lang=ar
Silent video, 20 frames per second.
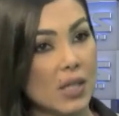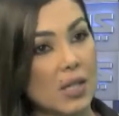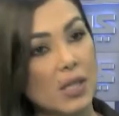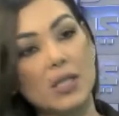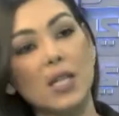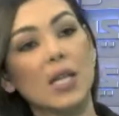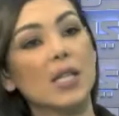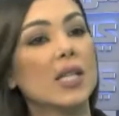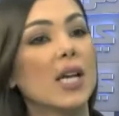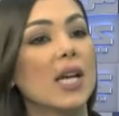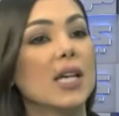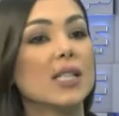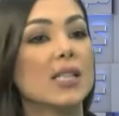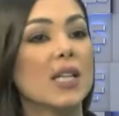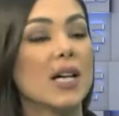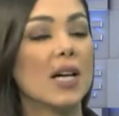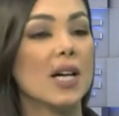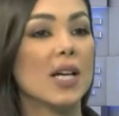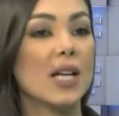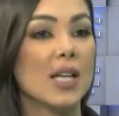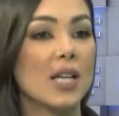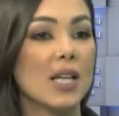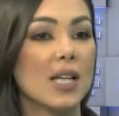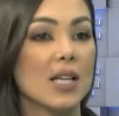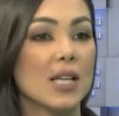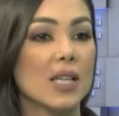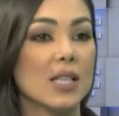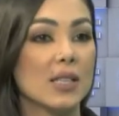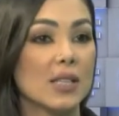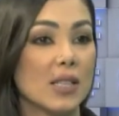يعني هيدا
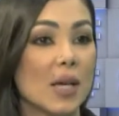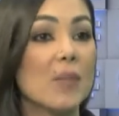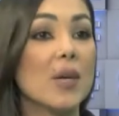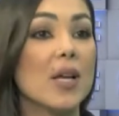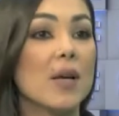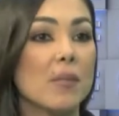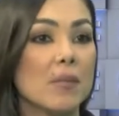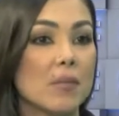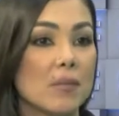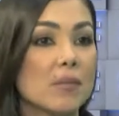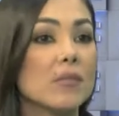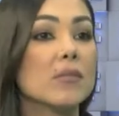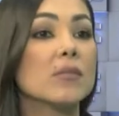انا هي عم بحكيها